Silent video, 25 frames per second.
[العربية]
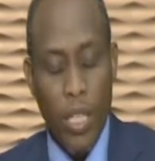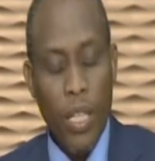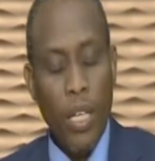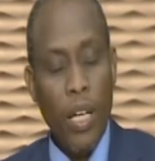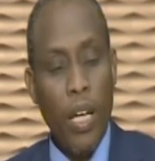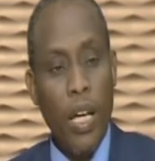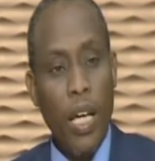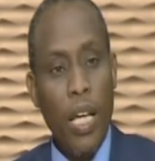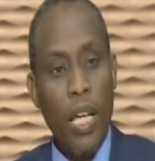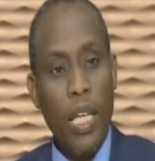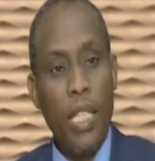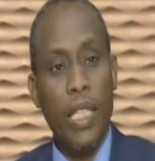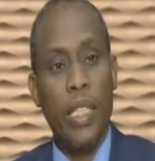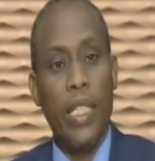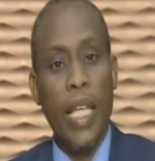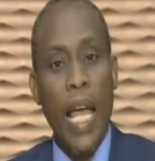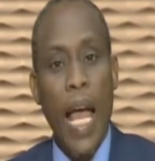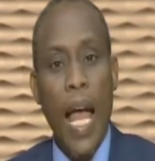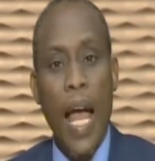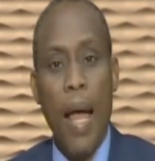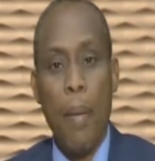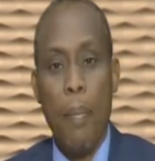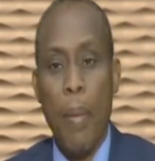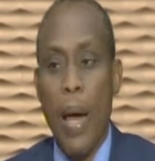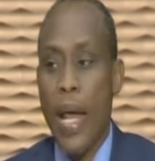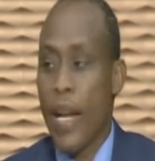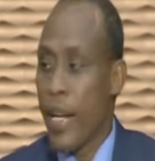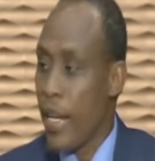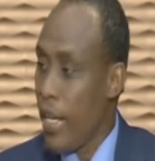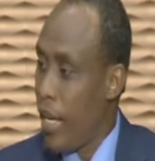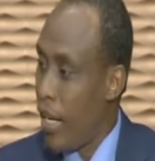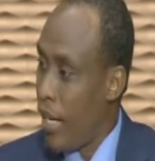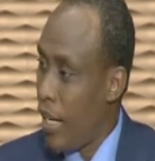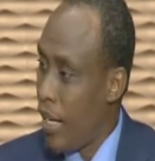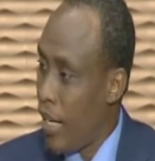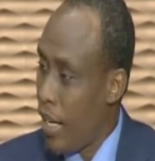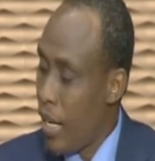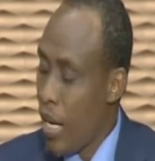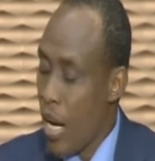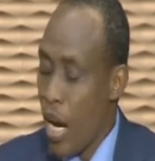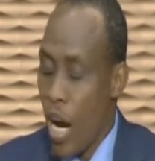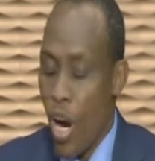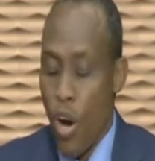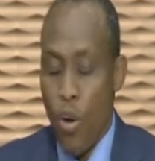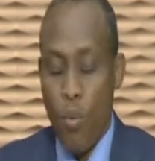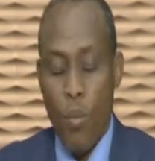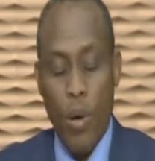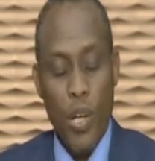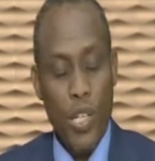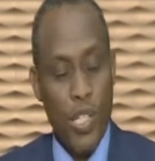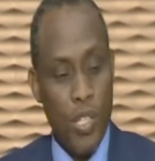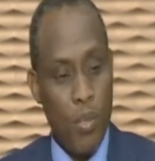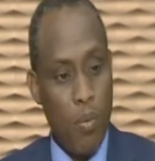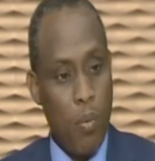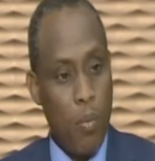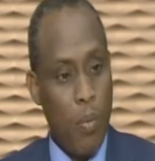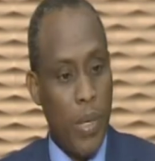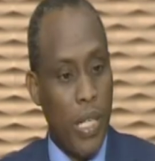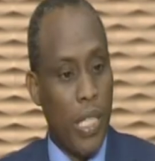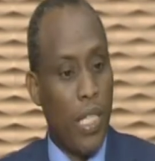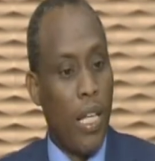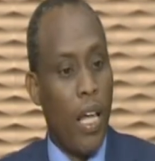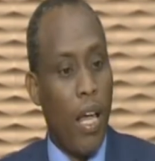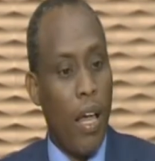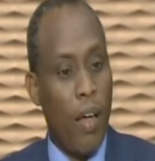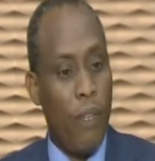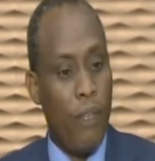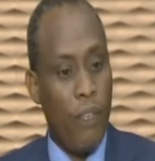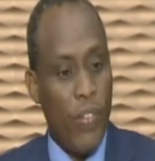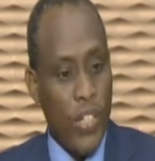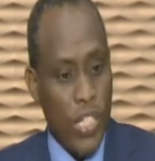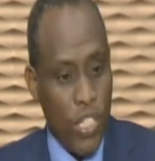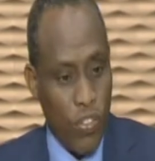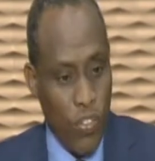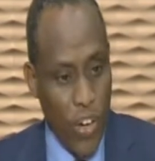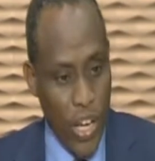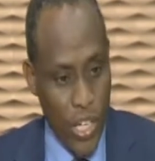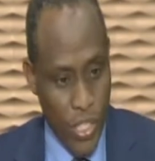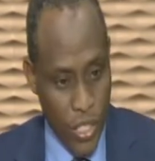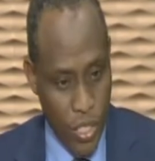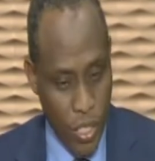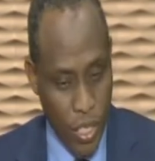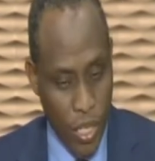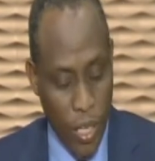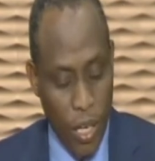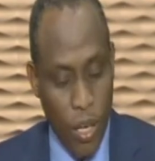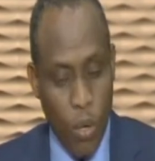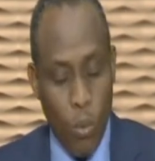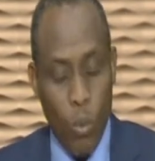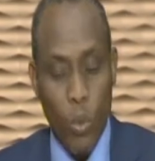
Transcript: آه، التهاب الرئة أو ما يسمى مرض فشفاش نعم.